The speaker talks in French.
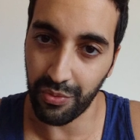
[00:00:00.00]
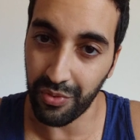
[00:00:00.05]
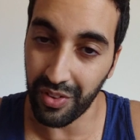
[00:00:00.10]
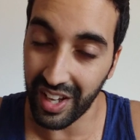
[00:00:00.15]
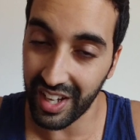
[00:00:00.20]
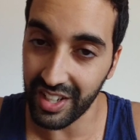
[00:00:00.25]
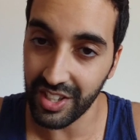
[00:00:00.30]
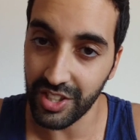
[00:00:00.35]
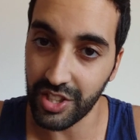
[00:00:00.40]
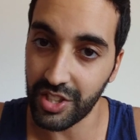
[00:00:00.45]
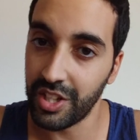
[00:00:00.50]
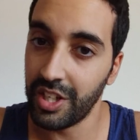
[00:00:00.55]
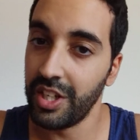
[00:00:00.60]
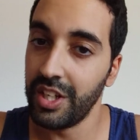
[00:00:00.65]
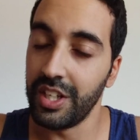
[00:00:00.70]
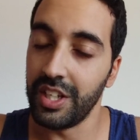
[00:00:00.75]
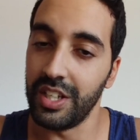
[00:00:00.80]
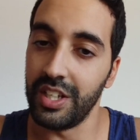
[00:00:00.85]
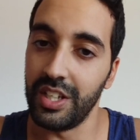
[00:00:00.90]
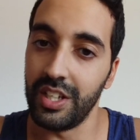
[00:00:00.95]
fraîche
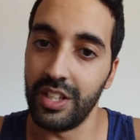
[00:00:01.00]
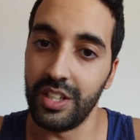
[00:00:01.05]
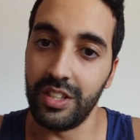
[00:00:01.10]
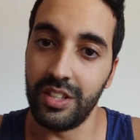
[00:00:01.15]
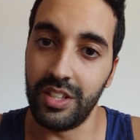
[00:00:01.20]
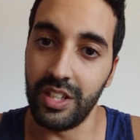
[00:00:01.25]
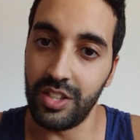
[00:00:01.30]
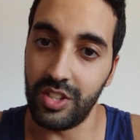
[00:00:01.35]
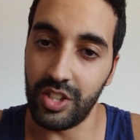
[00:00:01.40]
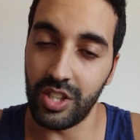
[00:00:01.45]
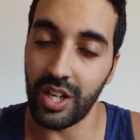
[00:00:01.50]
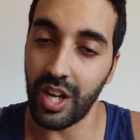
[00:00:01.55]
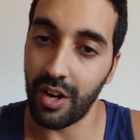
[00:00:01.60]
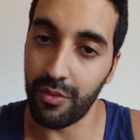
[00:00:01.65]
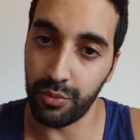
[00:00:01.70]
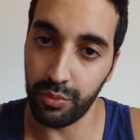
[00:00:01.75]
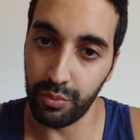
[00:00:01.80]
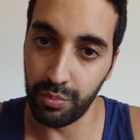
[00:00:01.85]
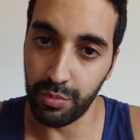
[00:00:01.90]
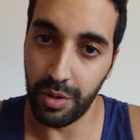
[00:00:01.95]
et
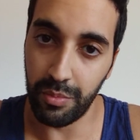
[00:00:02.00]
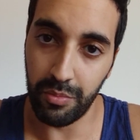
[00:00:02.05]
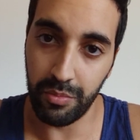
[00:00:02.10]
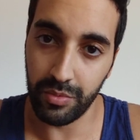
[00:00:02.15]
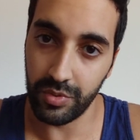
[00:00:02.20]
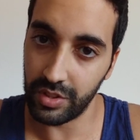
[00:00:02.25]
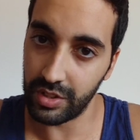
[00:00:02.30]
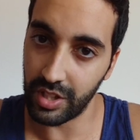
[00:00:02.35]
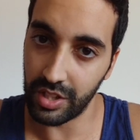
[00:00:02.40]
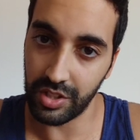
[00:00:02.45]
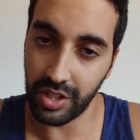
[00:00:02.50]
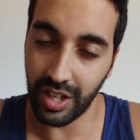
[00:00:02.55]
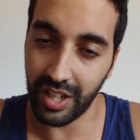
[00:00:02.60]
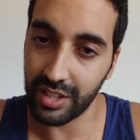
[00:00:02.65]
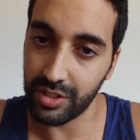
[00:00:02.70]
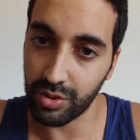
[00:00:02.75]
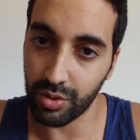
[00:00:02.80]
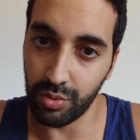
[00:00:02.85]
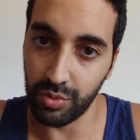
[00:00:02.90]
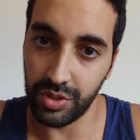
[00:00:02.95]
à vous-même, c'est-à-dire
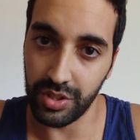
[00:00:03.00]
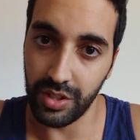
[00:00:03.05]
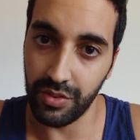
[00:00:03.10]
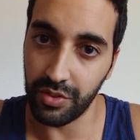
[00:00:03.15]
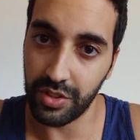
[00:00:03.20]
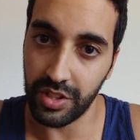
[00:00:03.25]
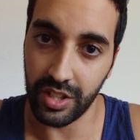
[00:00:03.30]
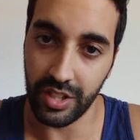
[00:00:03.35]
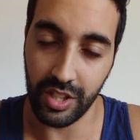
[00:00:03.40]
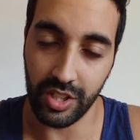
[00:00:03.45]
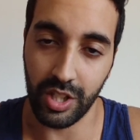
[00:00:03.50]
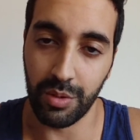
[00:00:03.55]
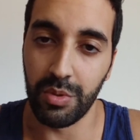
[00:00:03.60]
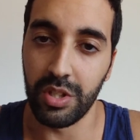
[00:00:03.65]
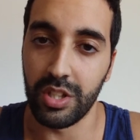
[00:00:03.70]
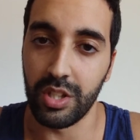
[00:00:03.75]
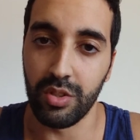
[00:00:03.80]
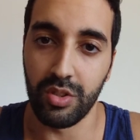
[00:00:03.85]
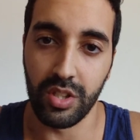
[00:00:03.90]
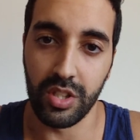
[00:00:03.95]
exclusive, qui n'a
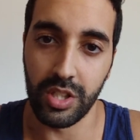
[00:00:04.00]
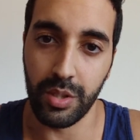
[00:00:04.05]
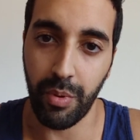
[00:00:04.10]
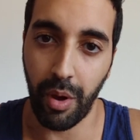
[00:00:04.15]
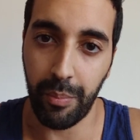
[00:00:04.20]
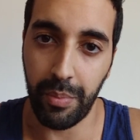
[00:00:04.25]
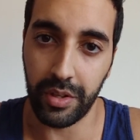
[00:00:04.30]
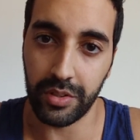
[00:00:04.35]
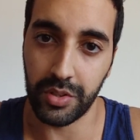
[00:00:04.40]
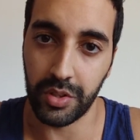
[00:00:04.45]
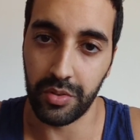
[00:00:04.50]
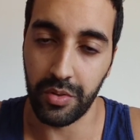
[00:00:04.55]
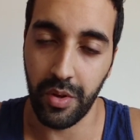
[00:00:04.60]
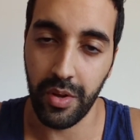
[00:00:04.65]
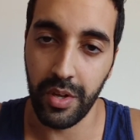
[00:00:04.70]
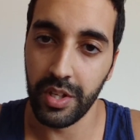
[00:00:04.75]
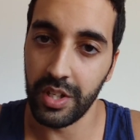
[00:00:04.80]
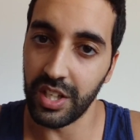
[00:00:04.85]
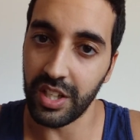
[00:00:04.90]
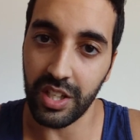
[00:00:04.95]
jamais été utilisée par personne
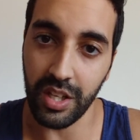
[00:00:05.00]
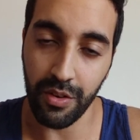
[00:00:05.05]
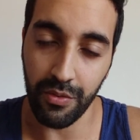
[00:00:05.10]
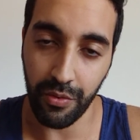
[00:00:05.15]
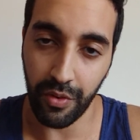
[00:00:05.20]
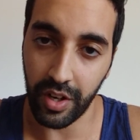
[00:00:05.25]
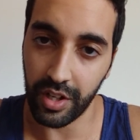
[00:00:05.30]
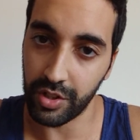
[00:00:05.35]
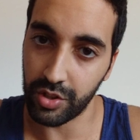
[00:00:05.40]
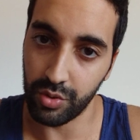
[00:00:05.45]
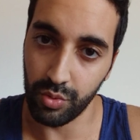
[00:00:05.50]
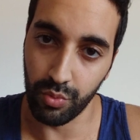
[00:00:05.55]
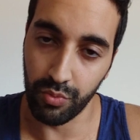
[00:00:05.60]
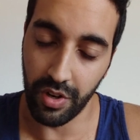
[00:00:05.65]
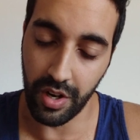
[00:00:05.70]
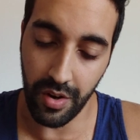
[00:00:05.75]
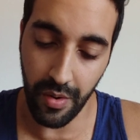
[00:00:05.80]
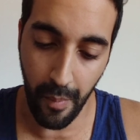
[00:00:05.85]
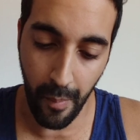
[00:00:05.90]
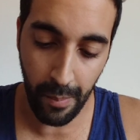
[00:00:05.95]
et qui est fraîche,
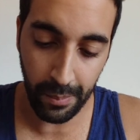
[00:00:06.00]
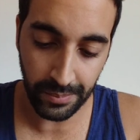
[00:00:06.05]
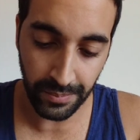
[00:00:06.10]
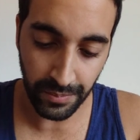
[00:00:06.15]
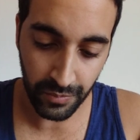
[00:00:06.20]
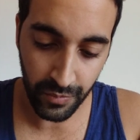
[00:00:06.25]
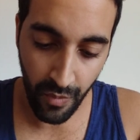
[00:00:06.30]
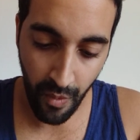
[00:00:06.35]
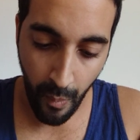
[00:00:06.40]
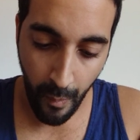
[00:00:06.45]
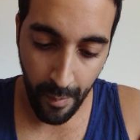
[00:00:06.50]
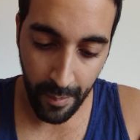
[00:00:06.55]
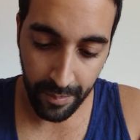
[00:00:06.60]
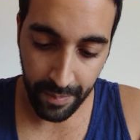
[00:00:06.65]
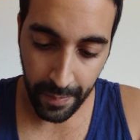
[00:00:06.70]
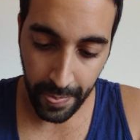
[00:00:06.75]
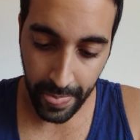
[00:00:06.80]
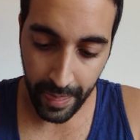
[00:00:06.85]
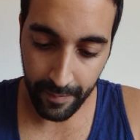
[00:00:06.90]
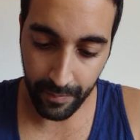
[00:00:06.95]
nouvelle.
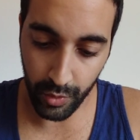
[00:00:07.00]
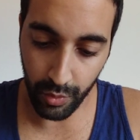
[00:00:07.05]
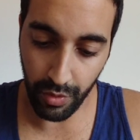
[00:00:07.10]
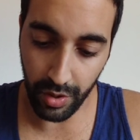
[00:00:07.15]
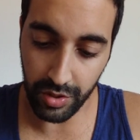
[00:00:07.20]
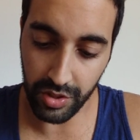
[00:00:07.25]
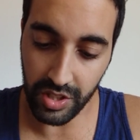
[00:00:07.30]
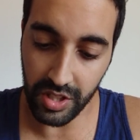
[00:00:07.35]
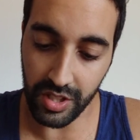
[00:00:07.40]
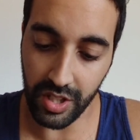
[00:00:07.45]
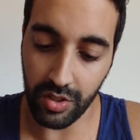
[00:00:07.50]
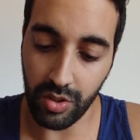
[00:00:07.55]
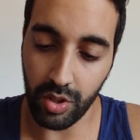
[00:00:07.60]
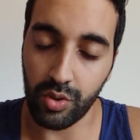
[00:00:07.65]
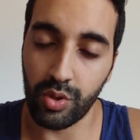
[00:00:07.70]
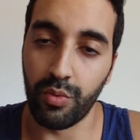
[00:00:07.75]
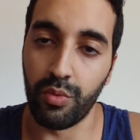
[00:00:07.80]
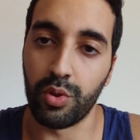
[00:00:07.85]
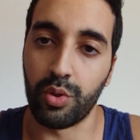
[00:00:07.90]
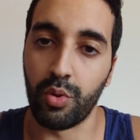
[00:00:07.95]
Nouvel
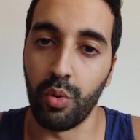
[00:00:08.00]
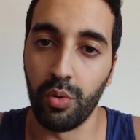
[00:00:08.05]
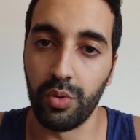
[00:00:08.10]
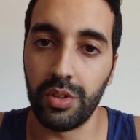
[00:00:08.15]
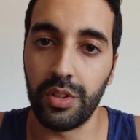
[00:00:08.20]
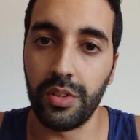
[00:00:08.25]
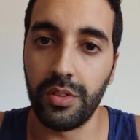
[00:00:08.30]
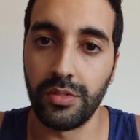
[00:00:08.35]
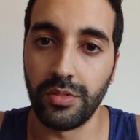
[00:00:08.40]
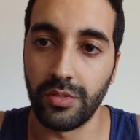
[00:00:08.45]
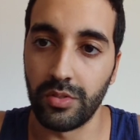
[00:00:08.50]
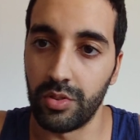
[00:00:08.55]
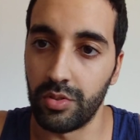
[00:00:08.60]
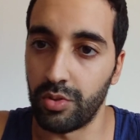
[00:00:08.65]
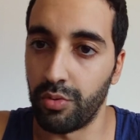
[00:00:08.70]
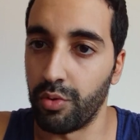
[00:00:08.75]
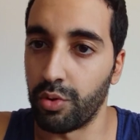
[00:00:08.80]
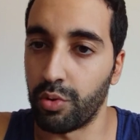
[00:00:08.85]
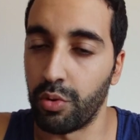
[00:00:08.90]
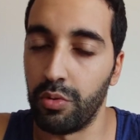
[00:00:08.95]
utilisateur sur votre compte, euh,
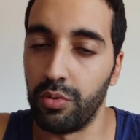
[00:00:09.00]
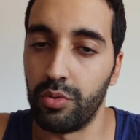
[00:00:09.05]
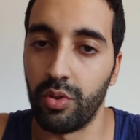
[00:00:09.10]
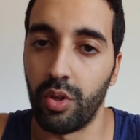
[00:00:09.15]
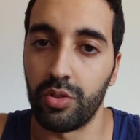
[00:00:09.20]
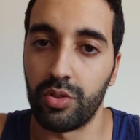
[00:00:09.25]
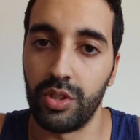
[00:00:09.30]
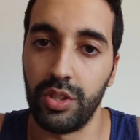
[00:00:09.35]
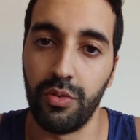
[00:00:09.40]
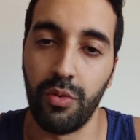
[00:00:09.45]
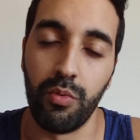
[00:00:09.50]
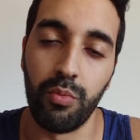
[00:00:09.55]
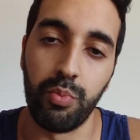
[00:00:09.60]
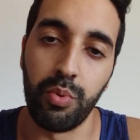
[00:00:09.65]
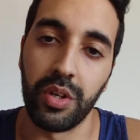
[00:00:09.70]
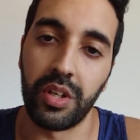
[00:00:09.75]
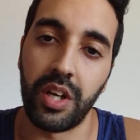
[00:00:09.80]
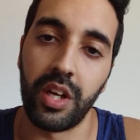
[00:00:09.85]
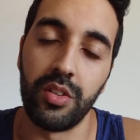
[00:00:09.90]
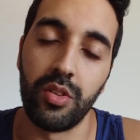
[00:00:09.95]
sur votre compte ordi, vous
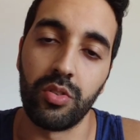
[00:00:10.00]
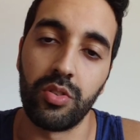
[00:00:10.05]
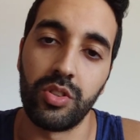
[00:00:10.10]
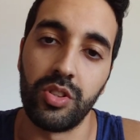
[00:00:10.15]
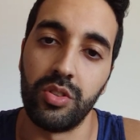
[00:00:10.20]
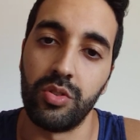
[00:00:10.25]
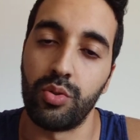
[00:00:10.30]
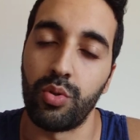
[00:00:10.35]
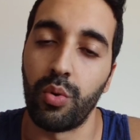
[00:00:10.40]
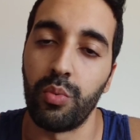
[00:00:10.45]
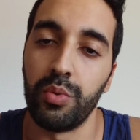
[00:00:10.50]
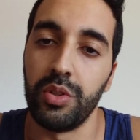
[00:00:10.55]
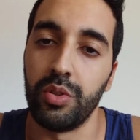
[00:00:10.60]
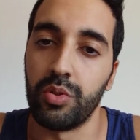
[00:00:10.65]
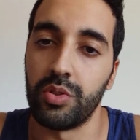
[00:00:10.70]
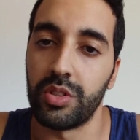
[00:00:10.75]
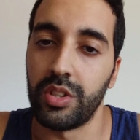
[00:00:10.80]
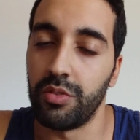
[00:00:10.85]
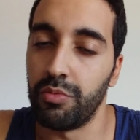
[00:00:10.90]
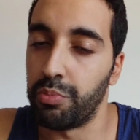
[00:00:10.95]
pouvez créer un ordi, sur
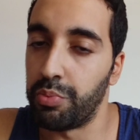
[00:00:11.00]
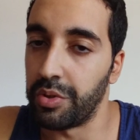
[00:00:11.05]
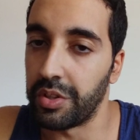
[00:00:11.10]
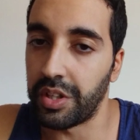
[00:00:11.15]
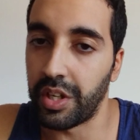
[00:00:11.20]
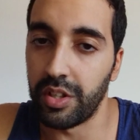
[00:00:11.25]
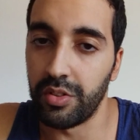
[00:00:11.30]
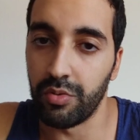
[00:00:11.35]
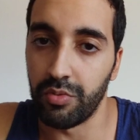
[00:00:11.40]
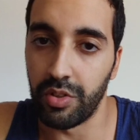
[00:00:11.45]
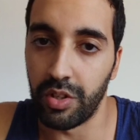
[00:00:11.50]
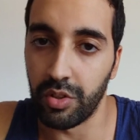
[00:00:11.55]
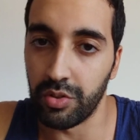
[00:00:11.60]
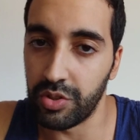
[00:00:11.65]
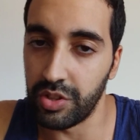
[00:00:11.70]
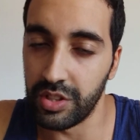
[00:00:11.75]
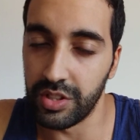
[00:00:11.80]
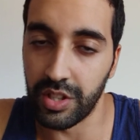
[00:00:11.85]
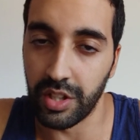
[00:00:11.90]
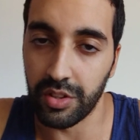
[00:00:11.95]
Windows 10, vous pouvez créer un nouvel
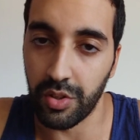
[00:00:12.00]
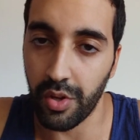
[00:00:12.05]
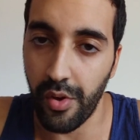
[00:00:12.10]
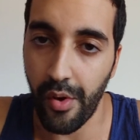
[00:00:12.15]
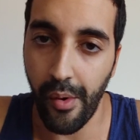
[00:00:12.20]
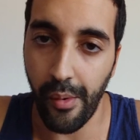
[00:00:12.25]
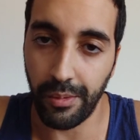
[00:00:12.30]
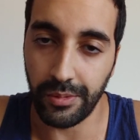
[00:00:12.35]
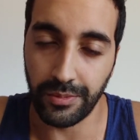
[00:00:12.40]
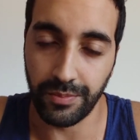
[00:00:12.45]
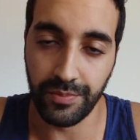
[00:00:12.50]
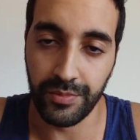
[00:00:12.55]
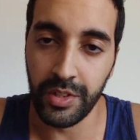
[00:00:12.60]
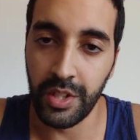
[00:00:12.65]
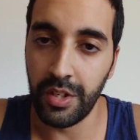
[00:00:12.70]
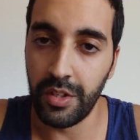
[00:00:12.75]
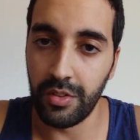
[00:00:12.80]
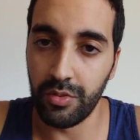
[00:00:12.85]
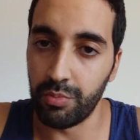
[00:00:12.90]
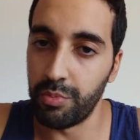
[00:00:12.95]
utilisateur,
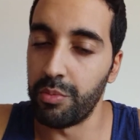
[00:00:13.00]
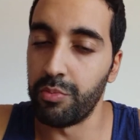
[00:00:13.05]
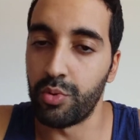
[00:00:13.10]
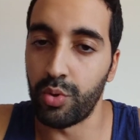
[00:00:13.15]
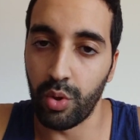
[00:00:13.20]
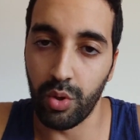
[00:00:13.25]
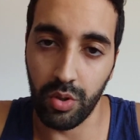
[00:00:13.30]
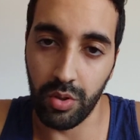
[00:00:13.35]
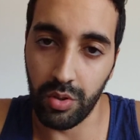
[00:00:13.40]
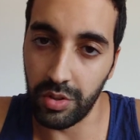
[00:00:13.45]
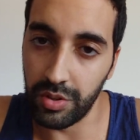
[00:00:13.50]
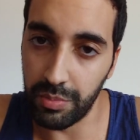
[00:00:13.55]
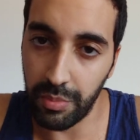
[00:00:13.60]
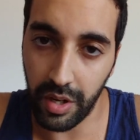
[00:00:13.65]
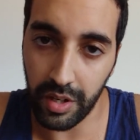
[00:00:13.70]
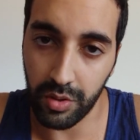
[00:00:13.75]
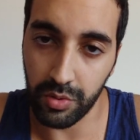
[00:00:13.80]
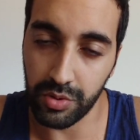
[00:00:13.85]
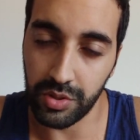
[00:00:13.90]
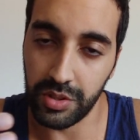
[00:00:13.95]
même sur euh,
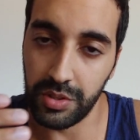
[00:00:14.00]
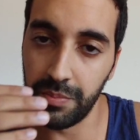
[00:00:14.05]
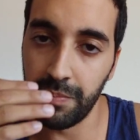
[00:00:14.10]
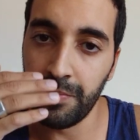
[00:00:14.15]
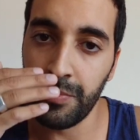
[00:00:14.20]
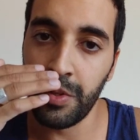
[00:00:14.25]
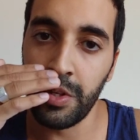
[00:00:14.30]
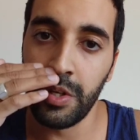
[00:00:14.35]
Mac aussi.